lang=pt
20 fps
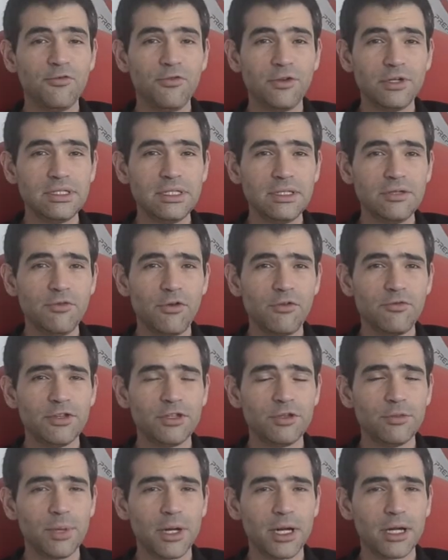foi
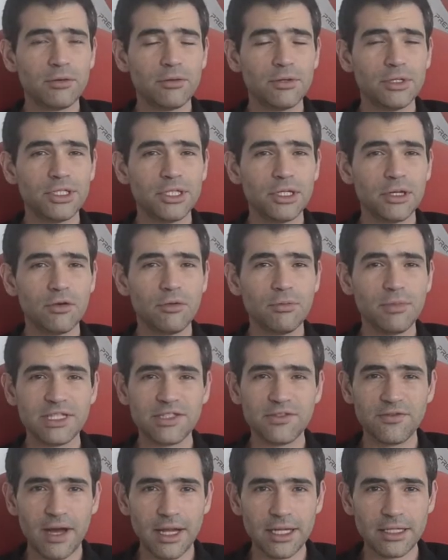desenvolvido para corrigir
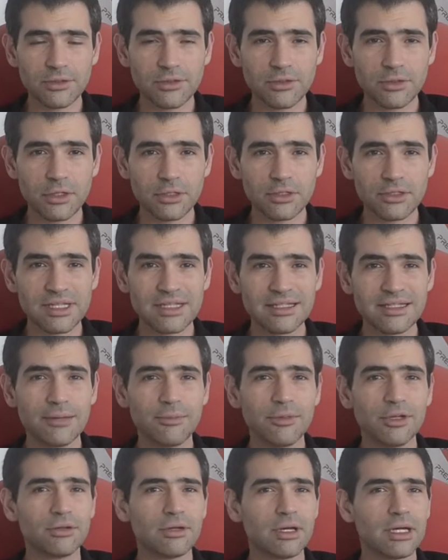algumas falhas do nosso
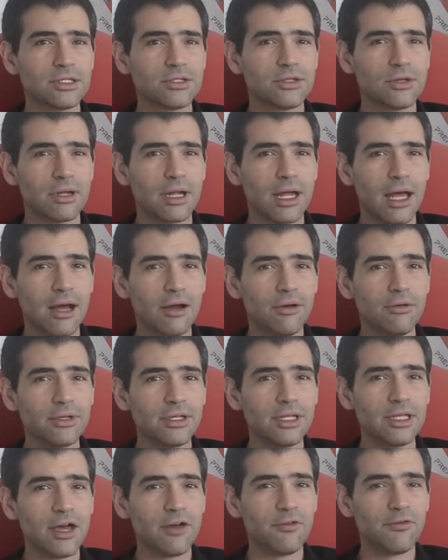sistema educacional
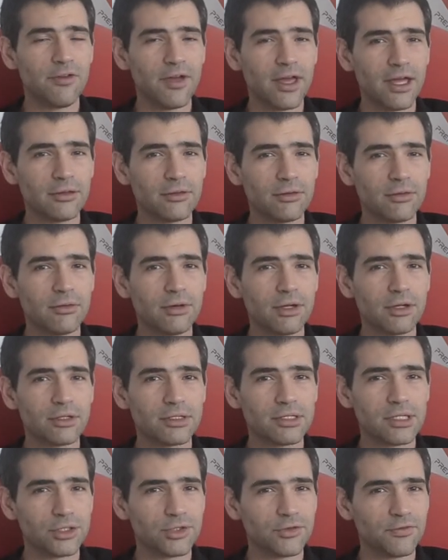que afetam a
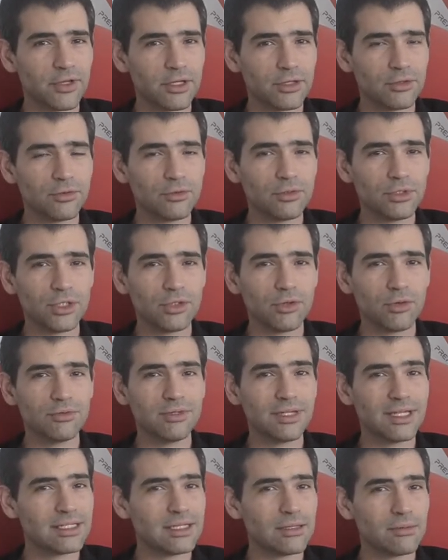nossa juventude
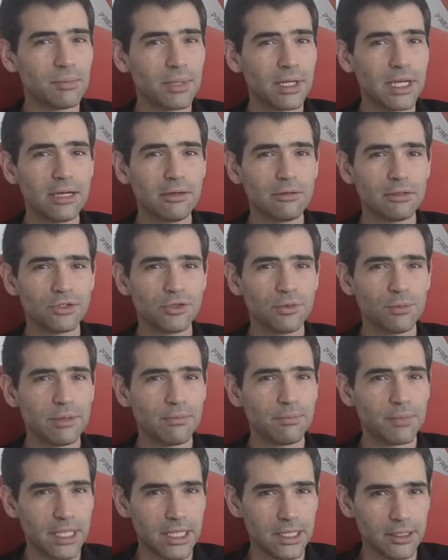com desemprego e
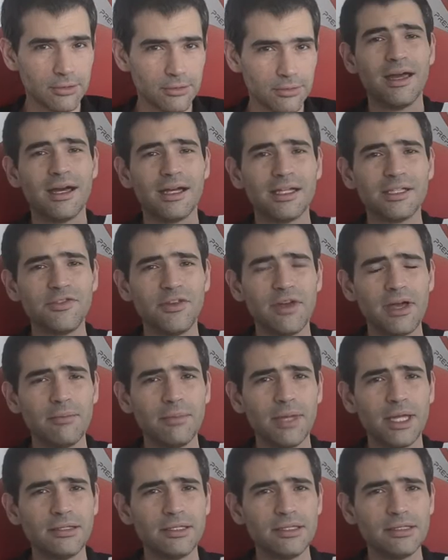subemprego. As
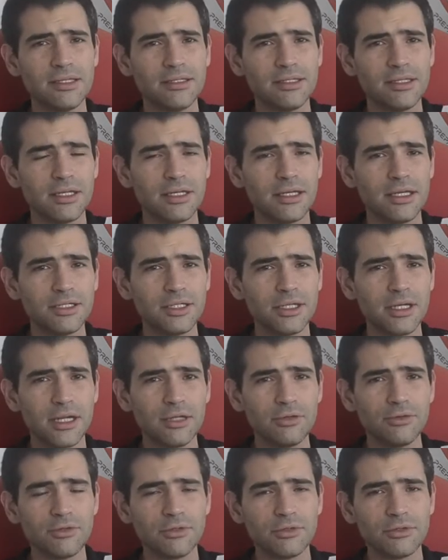ferramentas desse kit
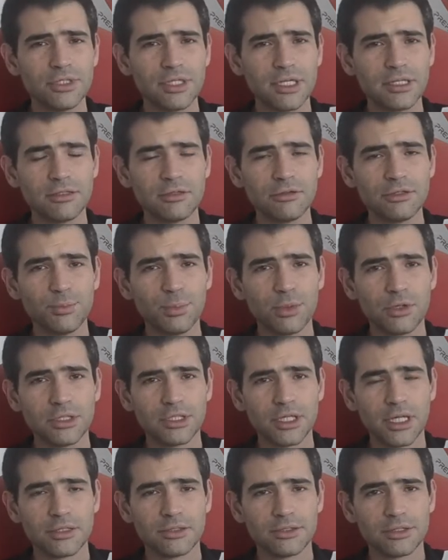gratuito de gestão de
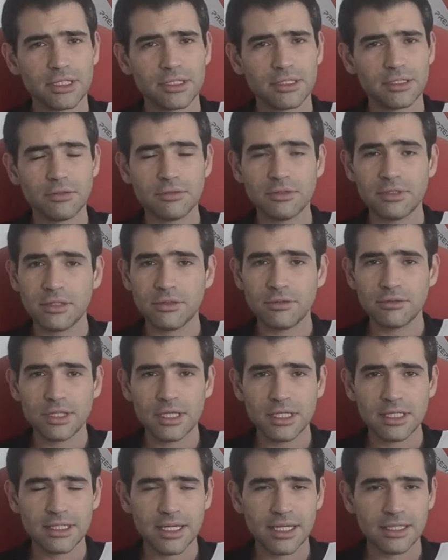projetos já estão sendo
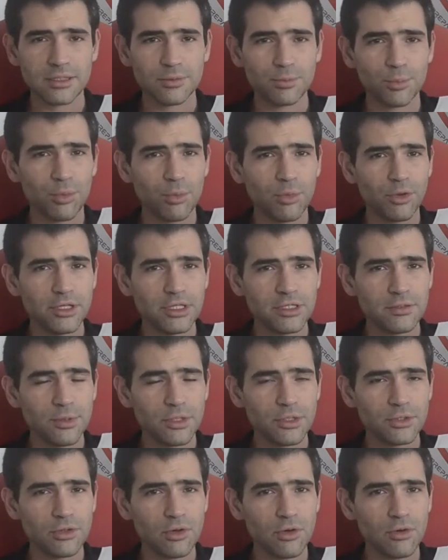utilizadas por muitas
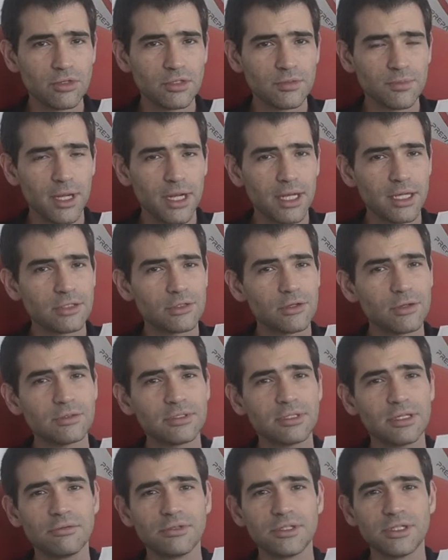pessoas para a
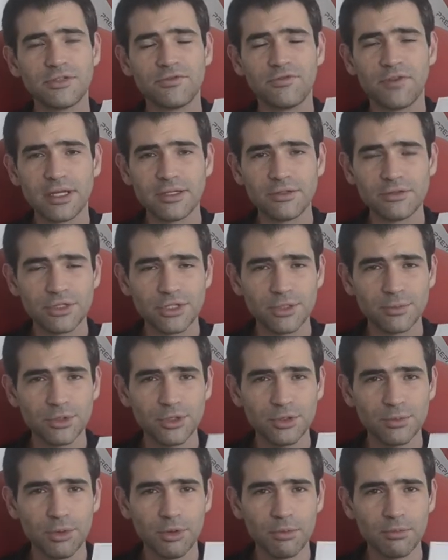resolução de diversos tipos
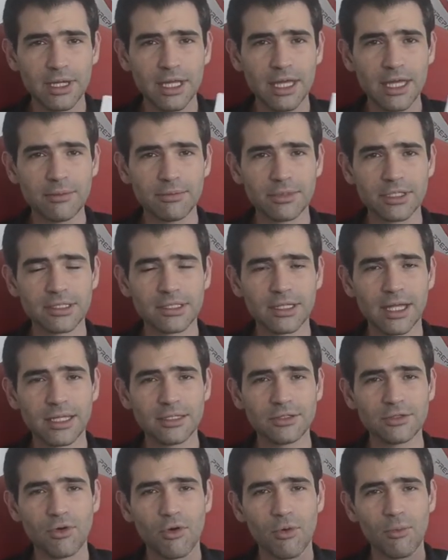de problemas,
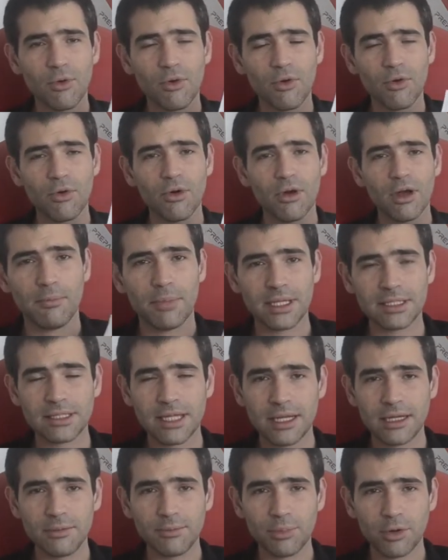tais como
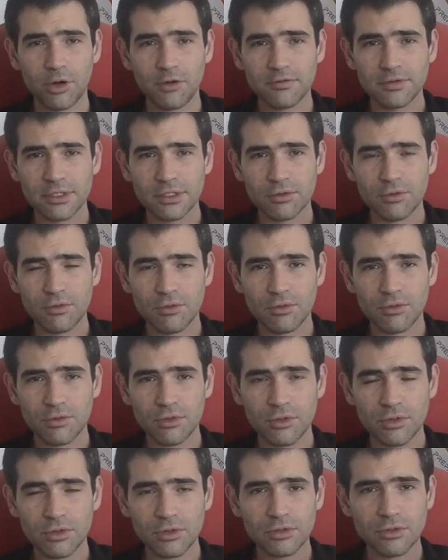passar em provas e
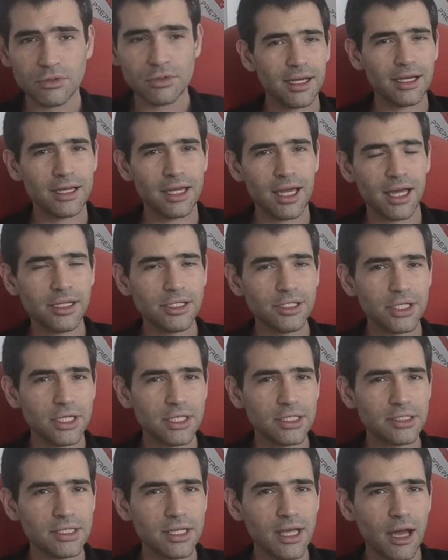concursos, criar e
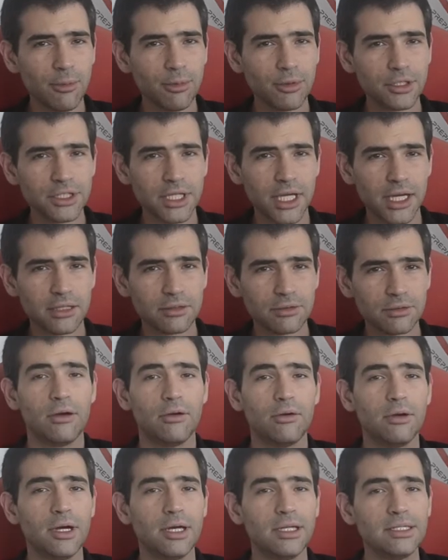gerenciar projetos,
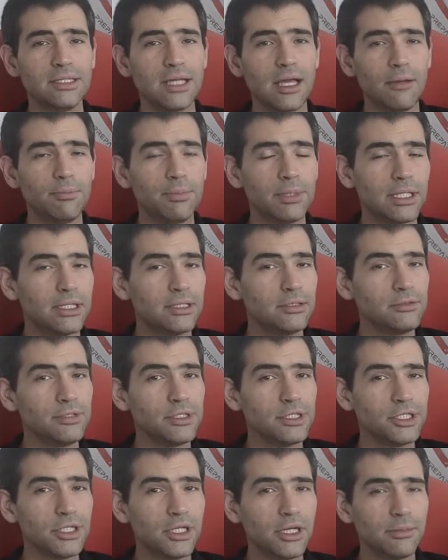organizar planos planos
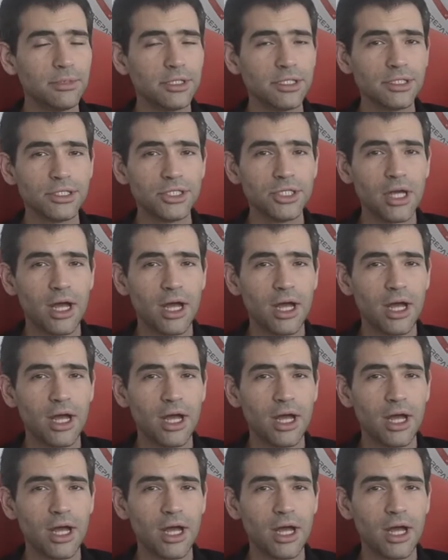e dinâmicas de